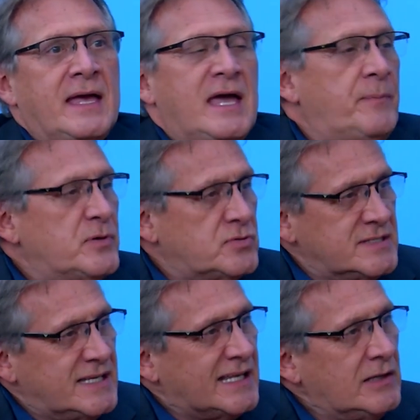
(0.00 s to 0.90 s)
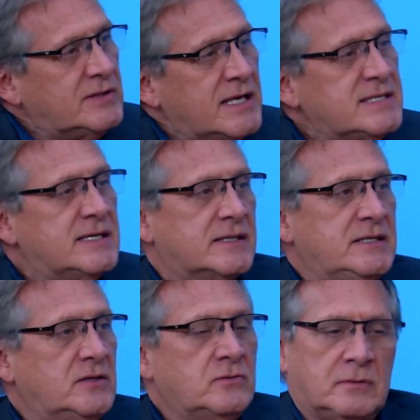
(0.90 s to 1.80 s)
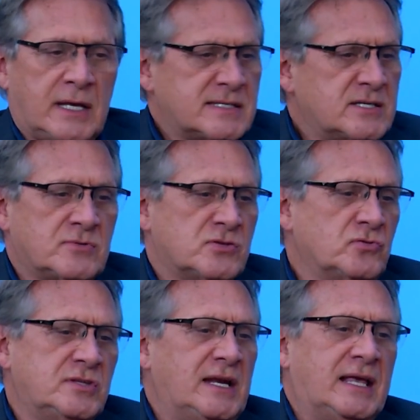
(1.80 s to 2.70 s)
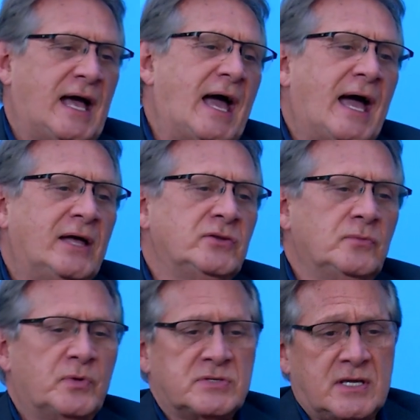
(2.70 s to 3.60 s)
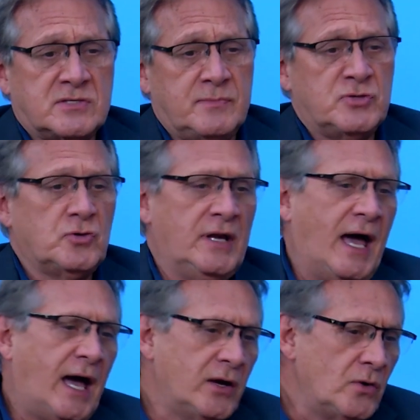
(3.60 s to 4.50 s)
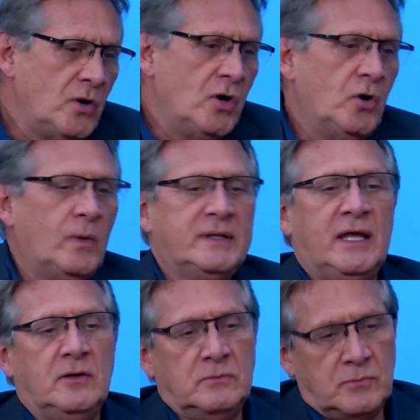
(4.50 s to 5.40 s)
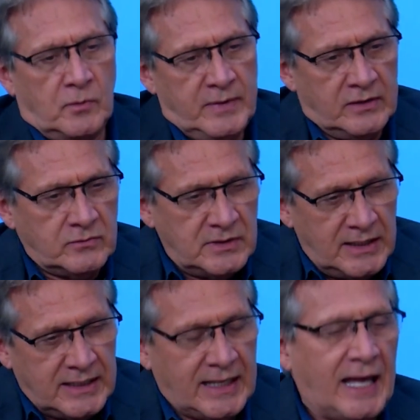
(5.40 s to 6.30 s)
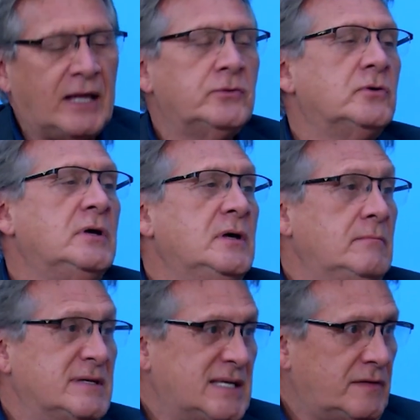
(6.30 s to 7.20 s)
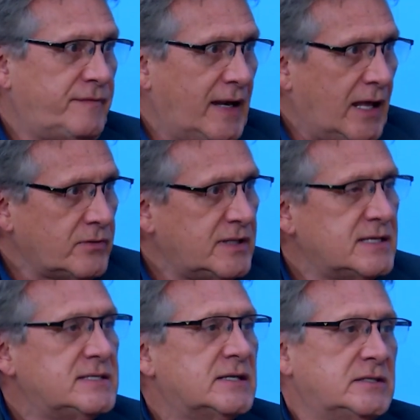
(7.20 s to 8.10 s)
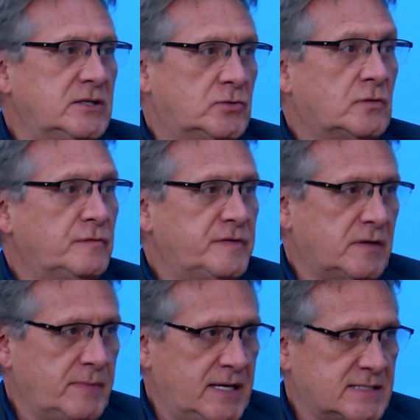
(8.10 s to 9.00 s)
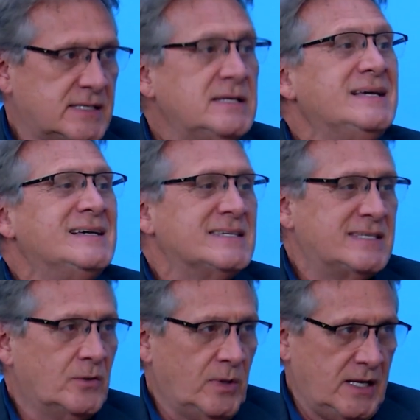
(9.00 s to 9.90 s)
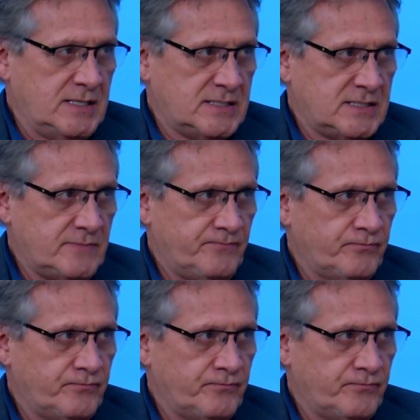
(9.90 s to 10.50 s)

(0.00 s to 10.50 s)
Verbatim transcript: É a pessoa dizer aquilo que tem que ser dito, quer seja um assunto delicado, num processo demissionário, ou até num momento delicado, mas ela falar o que tem que ser dito com firmeza, segurança,